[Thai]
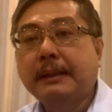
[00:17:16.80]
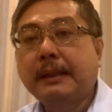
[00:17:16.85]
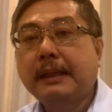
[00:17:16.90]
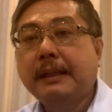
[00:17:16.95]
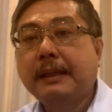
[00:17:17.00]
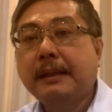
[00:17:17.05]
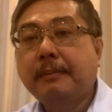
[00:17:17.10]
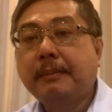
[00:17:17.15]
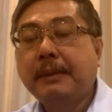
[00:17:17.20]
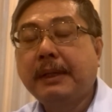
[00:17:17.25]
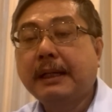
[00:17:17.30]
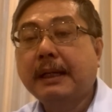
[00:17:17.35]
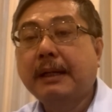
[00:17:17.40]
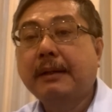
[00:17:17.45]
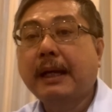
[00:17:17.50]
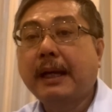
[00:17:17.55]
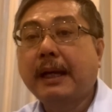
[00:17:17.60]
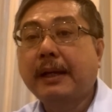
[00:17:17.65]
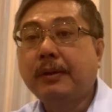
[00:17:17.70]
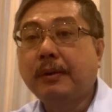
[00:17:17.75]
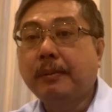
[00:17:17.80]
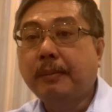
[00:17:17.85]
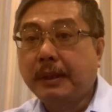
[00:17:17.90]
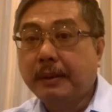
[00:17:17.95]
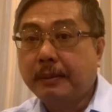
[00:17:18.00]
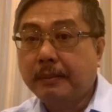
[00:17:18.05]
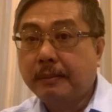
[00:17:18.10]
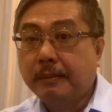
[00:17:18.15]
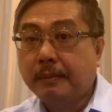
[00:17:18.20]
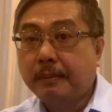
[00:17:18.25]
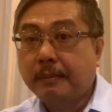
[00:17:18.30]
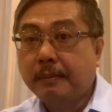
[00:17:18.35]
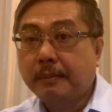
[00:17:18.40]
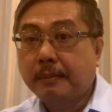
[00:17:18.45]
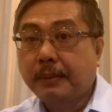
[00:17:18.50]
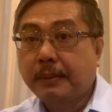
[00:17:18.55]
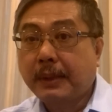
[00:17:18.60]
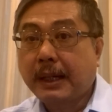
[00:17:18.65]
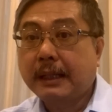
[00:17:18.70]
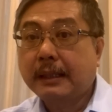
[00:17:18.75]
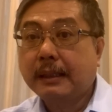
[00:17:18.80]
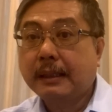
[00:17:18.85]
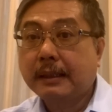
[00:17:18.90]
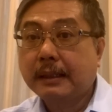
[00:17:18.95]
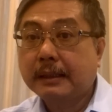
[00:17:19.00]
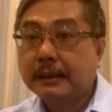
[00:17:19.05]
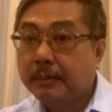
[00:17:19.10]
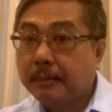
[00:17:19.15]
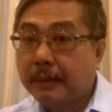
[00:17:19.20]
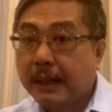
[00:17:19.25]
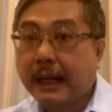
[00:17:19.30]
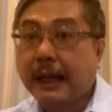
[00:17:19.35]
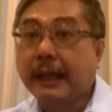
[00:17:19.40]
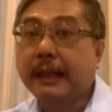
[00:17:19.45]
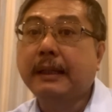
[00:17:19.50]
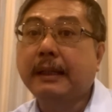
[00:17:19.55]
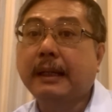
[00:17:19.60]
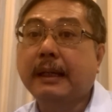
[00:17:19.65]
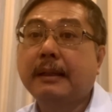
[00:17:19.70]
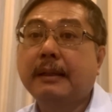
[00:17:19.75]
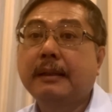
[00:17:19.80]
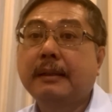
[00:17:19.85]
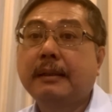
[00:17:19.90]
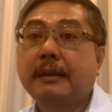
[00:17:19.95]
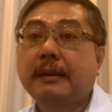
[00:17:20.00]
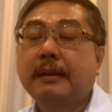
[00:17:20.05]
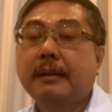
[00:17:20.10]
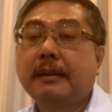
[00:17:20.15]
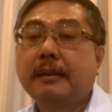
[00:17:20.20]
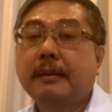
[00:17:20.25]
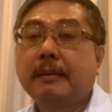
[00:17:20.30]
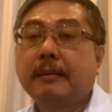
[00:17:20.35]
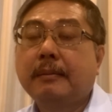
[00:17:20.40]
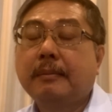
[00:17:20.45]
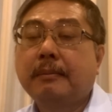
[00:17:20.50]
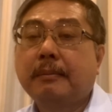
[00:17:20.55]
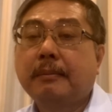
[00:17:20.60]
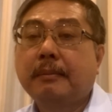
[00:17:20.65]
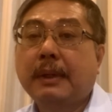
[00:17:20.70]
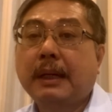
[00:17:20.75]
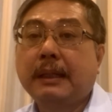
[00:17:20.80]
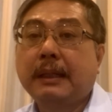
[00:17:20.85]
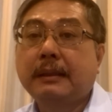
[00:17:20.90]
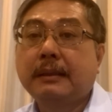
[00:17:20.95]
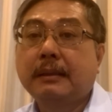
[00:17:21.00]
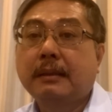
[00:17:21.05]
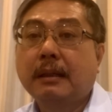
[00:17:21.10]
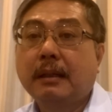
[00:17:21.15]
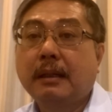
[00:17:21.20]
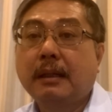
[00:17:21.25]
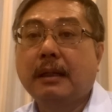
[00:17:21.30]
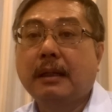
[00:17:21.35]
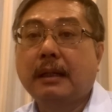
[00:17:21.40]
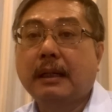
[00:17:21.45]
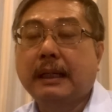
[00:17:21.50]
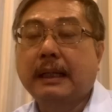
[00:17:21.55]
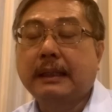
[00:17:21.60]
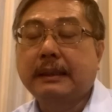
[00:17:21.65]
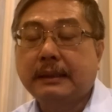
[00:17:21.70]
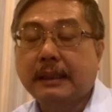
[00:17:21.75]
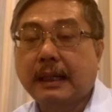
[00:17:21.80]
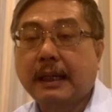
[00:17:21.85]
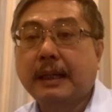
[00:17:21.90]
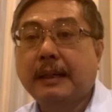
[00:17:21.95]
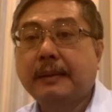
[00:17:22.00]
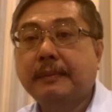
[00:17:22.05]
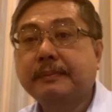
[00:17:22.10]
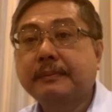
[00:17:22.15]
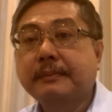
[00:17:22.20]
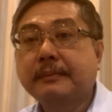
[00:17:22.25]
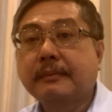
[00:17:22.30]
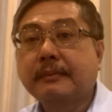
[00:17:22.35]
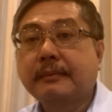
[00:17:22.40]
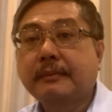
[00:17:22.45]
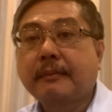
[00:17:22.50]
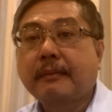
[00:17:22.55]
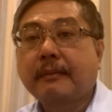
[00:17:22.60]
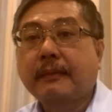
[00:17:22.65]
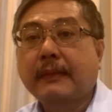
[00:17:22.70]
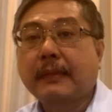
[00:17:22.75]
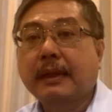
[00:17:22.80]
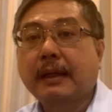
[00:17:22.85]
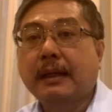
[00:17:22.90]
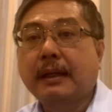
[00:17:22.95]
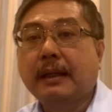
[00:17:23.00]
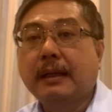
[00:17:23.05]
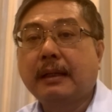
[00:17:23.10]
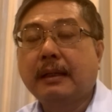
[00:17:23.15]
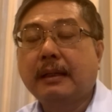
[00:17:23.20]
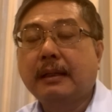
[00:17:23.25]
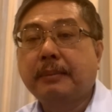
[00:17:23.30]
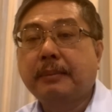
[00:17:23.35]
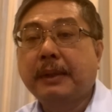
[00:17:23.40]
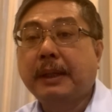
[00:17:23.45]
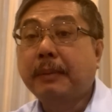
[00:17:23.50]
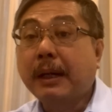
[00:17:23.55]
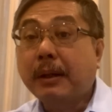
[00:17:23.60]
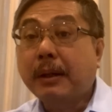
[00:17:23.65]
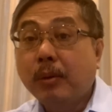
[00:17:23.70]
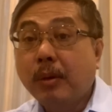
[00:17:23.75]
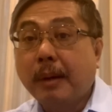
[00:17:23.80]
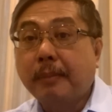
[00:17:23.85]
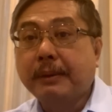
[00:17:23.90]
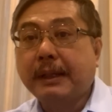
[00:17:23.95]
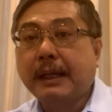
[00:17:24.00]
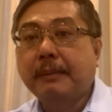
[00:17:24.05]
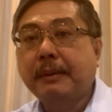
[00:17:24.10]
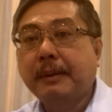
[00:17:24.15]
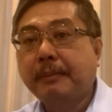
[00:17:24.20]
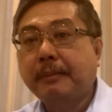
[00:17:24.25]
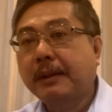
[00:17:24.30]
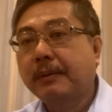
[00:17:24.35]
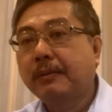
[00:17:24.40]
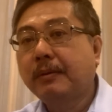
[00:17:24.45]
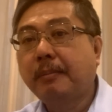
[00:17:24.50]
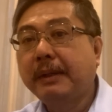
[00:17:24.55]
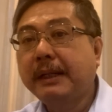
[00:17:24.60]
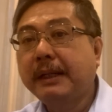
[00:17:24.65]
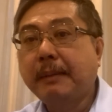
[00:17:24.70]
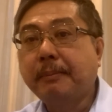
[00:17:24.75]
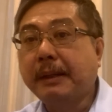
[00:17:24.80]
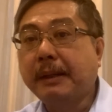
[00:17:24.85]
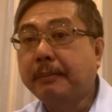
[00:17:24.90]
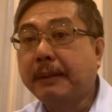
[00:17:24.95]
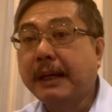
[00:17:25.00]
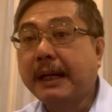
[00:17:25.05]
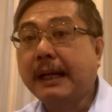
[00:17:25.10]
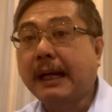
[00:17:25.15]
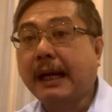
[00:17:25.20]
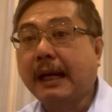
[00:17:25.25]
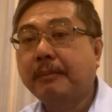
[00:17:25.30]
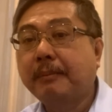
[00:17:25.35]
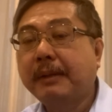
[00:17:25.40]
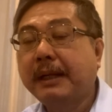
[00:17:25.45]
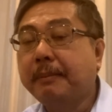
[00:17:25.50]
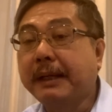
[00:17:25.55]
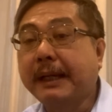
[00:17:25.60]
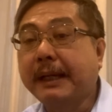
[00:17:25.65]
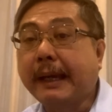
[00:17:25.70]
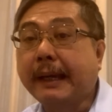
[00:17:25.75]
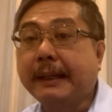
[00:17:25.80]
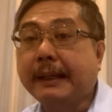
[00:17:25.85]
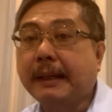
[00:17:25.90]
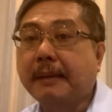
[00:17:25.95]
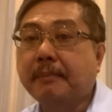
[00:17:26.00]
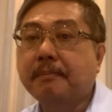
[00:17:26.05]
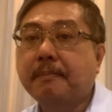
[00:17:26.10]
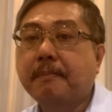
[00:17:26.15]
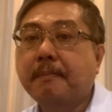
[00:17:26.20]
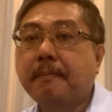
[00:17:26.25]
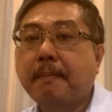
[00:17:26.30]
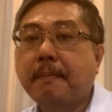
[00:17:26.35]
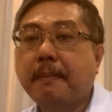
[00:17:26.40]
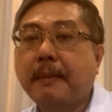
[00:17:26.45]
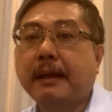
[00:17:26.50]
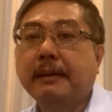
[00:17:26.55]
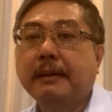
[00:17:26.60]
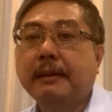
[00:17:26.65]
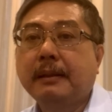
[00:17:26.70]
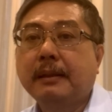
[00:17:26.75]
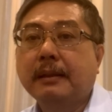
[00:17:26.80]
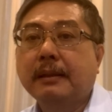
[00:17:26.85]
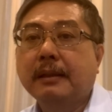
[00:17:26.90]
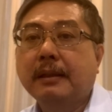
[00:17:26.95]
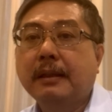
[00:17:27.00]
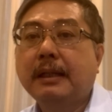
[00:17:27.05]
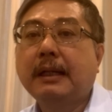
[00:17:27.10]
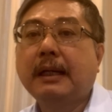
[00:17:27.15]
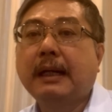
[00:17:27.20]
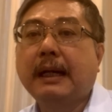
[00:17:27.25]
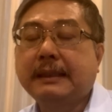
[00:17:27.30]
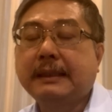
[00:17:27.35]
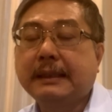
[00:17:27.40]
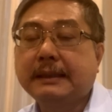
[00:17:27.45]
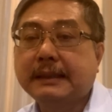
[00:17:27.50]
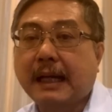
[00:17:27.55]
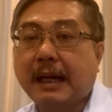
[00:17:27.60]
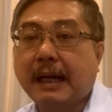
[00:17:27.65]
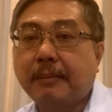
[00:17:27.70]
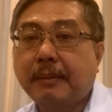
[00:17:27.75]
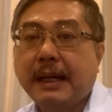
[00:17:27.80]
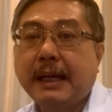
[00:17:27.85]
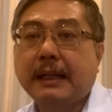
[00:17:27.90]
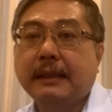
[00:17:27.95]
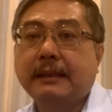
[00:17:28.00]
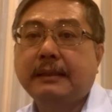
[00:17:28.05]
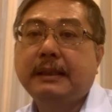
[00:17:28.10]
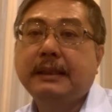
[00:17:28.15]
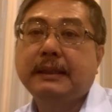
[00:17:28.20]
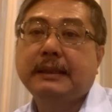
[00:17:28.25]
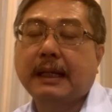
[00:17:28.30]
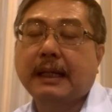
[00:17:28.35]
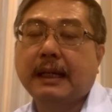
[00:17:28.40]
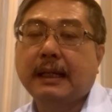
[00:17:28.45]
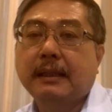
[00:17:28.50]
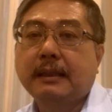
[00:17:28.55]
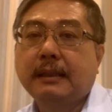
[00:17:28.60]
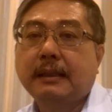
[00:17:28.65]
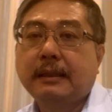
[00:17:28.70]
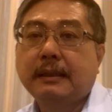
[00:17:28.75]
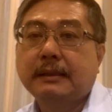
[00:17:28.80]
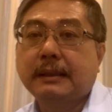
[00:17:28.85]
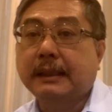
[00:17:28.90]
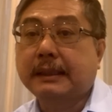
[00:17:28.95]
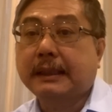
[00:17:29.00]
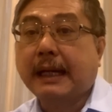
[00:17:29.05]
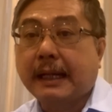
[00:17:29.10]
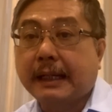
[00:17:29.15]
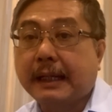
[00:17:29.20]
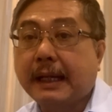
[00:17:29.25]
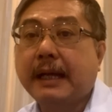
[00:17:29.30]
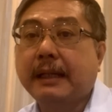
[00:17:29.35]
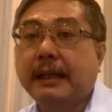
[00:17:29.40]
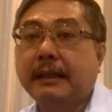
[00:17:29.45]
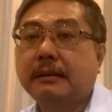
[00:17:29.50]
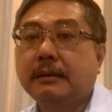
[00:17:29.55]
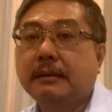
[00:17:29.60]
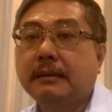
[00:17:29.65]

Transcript: ถ้ามีก้าวไกลอยู่เป็นพรรครัฐบาลเนี่ยมันก็อาจจะเป็นพรรคร่วมนะเป็นพรรคร่วมไม่ได้เป็นพรรคหลักไม่ได้เป็นแกนนำก็อาจจะสามารถที่จะจัดการได้